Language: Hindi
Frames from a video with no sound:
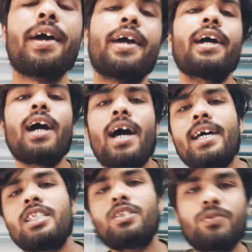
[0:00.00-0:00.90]
हे
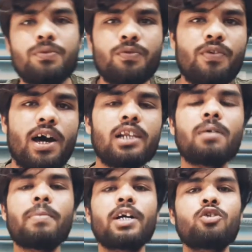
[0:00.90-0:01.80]
गाइस
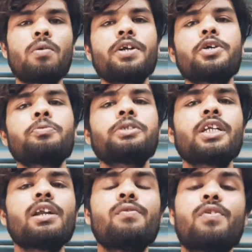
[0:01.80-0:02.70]
वेलकम बैक टू अवर यूट्यूब
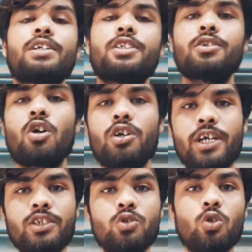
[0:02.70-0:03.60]
चैनल फैशन
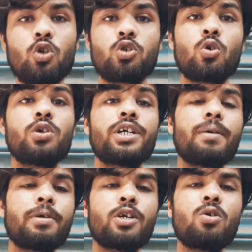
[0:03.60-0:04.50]
कॉटेज तो दोस्तों
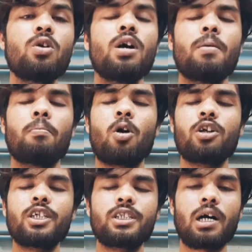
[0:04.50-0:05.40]
ये वीडियो
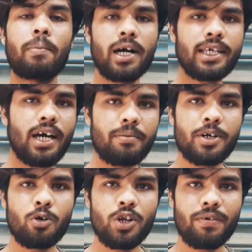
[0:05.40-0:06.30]
बहुत ही धमाकेदार
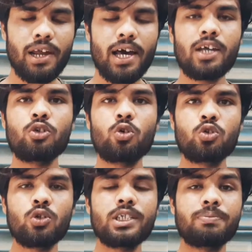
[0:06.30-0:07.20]
वीडियो होने वाला है तो
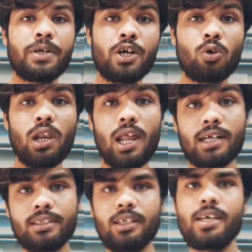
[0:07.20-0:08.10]
दोस्तों इस वीडियो को
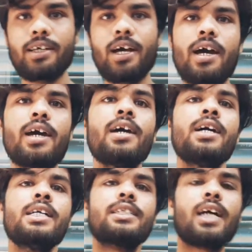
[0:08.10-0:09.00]
लास्ट तक देखना है
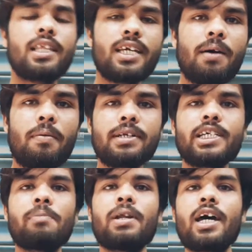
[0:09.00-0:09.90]
साथ ही आप हमारे
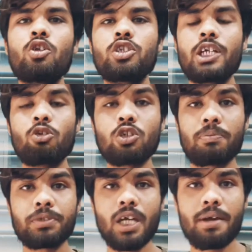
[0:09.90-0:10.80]
चैनल पर नए हैं तो चैनल को
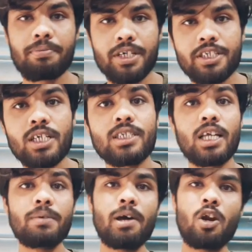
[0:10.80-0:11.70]
सब्सक्राइब कीजिए
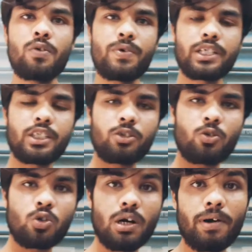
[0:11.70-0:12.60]
साथ ही बेल नोटिफिकेशन
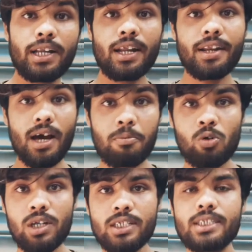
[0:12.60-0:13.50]
को दबाना ना
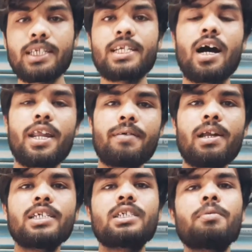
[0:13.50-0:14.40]
भूलें जिससे कि आने
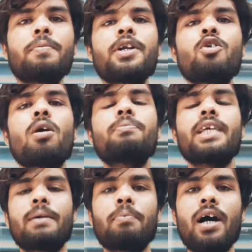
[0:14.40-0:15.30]
वाली सभी वीडियो आप
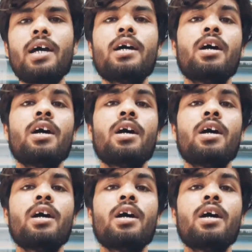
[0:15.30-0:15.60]
देख पाएँ